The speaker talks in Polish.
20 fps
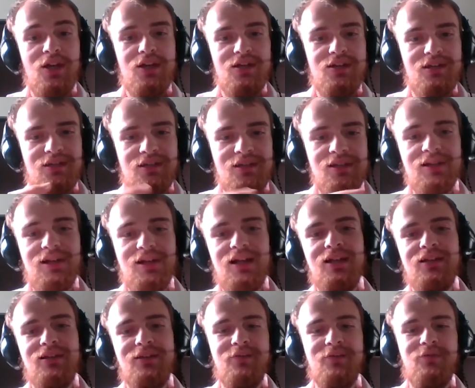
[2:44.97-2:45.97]
i te kilka
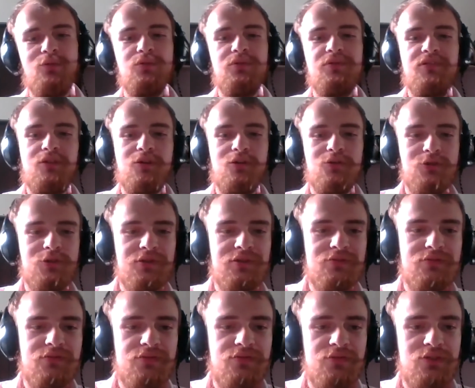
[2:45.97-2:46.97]
lat rewolucji
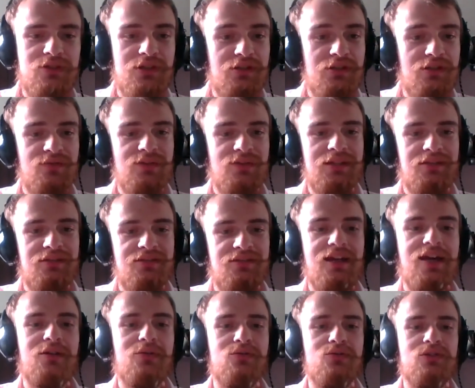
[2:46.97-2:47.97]
odniosły zwycięstwo nad
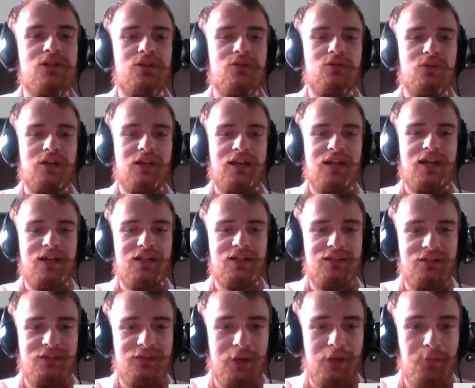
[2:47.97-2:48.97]
starą rzeką
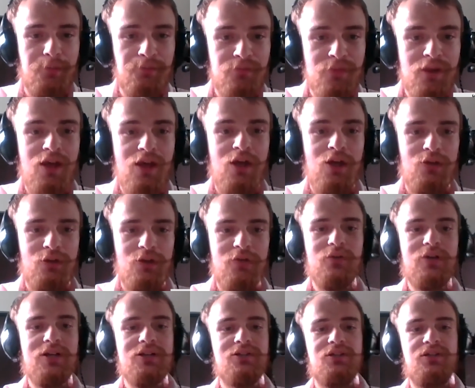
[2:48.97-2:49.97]
Heraklita. No i
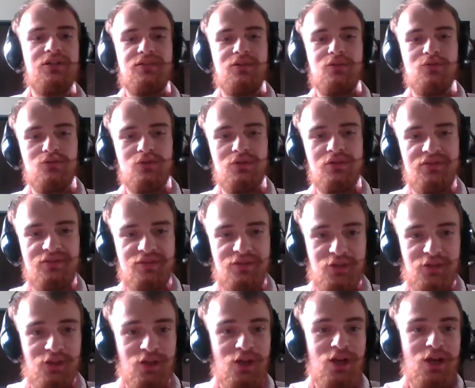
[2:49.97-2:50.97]
właśnie, Saint-Just